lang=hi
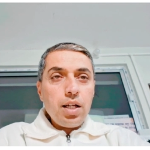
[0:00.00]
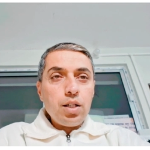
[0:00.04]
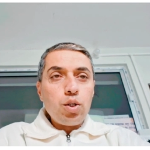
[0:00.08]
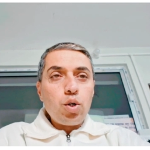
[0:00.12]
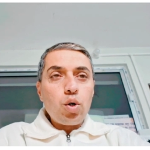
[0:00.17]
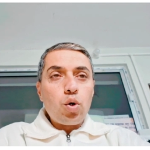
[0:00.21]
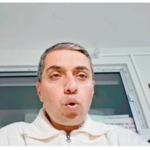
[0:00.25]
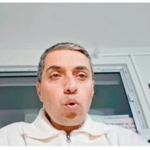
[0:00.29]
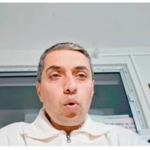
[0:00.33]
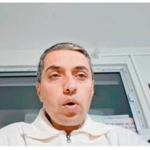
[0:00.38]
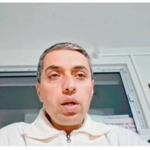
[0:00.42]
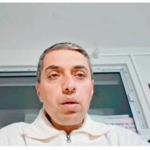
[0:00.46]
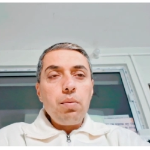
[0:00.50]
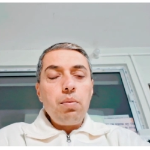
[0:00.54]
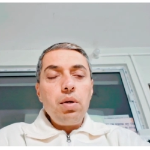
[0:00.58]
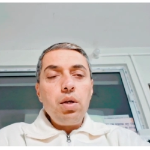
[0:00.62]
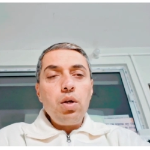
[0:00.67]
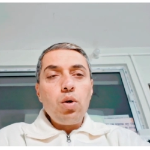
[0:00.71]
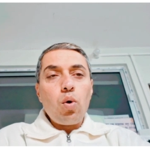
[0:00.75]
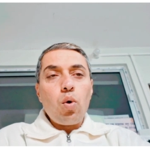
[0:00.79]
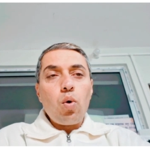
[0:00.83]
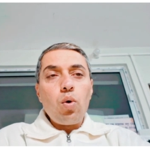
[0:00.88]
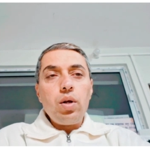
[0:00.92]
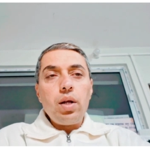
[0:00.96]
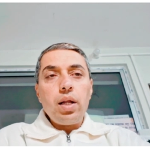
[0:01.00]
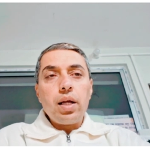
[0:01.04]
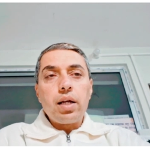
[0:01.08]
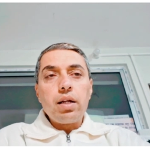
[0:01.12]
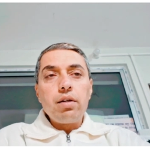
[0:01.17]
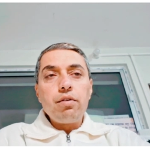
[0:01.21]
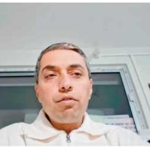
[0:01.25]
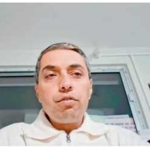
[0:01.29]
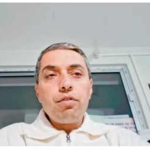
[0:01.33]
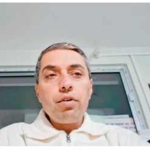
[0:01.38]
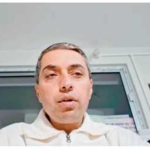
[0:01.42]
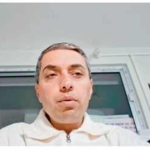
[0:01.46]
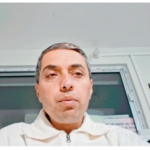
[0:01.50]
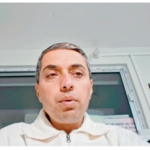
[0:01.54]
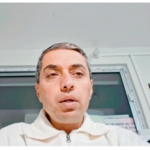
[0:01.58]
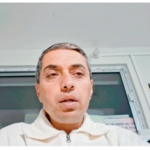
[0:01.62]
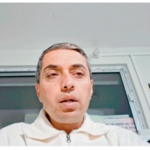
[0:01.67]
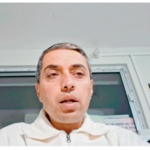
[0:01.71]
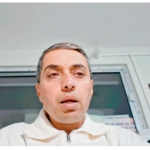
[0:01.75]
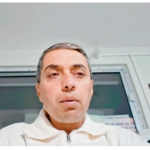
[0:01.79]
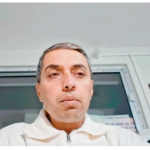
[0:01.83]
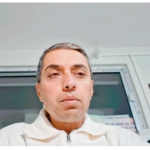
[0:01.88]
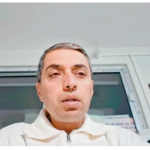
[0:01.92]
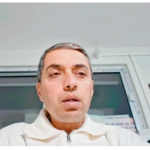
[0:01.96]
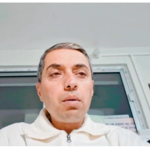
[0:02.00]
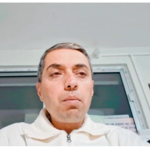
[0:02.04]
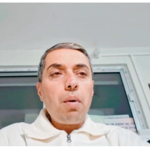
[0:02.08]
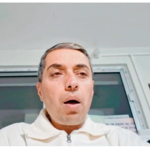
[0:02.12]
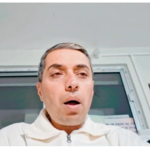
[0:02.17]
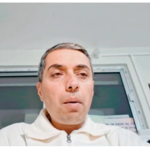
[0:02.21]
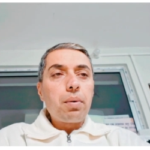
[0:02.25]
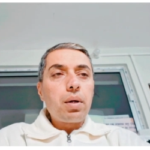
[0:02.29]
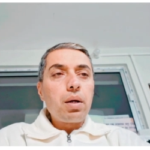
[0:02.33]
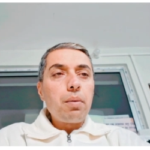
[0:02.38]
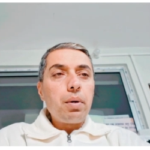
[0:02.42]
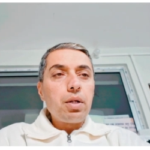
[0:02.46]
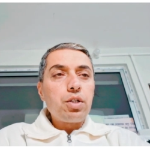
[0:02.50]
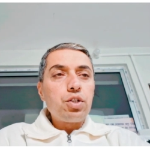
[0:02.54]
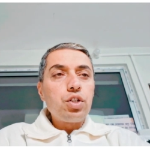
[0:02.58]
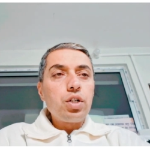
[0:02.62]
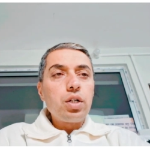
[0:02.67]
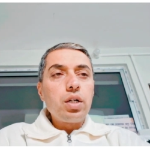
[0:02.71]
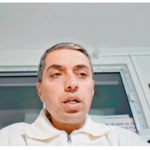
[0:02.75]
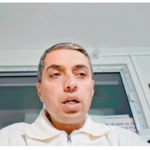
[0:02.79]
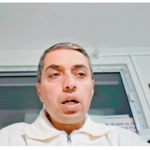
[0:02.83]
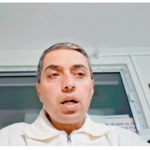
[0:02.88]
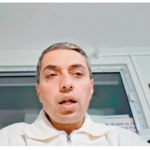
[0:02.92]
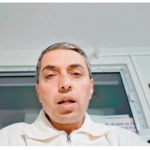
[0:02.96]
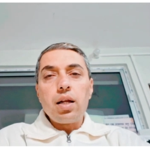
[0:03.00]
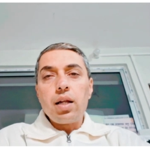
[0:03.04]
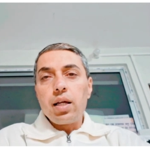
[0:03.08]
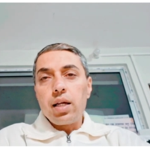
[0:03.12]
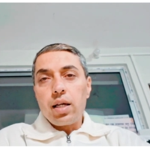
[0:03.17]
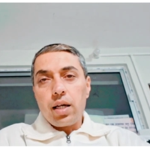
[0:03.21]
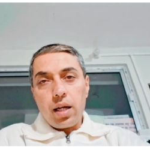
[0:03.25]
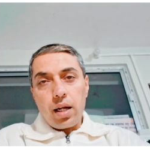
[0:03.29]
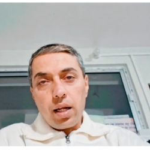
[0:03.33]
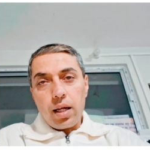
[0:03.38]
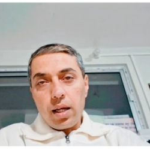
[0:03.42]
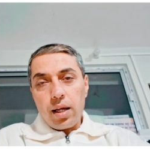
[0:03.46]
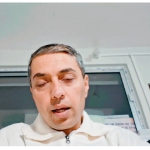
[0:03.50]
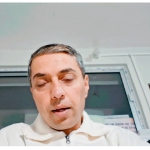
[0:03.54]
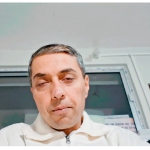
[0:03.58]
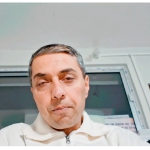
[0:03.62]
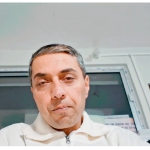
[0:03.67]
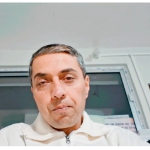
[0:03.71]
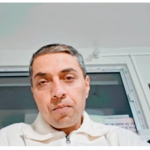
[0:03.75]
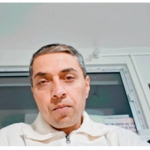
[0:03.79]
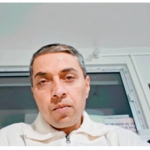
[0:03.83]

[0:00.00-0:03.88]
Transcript: तो कोई भी हो लेकिन फिर भी रहमदिल बाप के बच्चे घृणा नहीं करेंगे